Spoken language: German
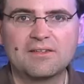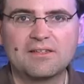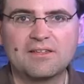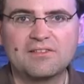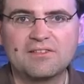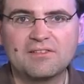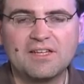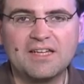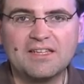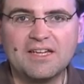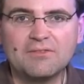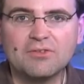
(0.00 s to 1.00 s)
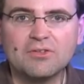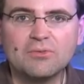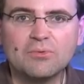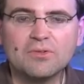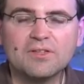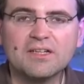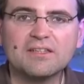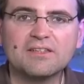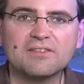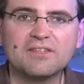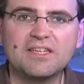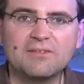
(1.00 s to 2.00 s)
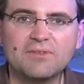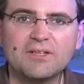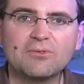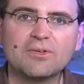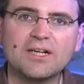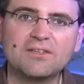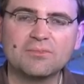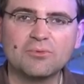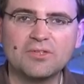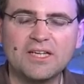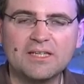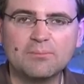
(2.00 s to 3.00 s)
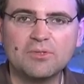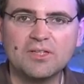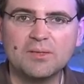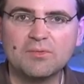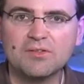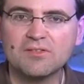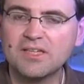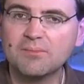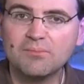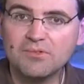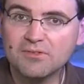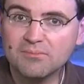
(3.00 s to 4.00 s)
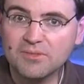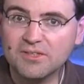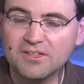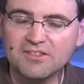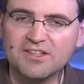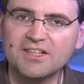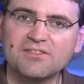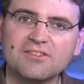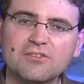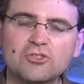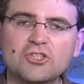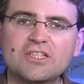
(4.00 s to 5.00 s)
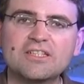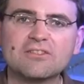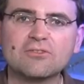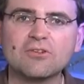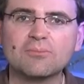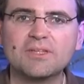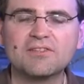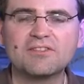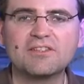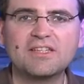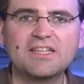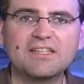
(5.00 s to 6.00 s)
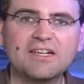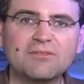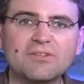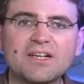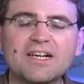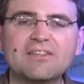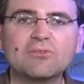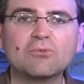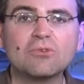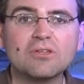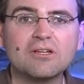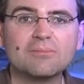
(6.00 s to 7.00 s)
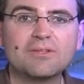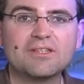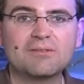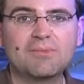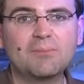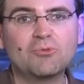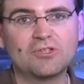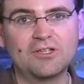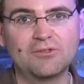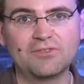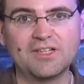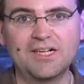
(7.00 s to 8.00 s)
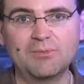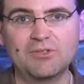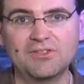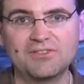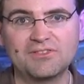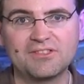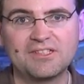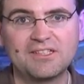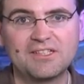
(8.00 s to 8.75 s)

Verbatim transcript: Das hat einfach die Ursache, dass die Entwicklung eines modernen Betriebssystems mit dieser ganzen geschilderten Komplexität einfach eine unglaubliche Mammutaufgabe ist.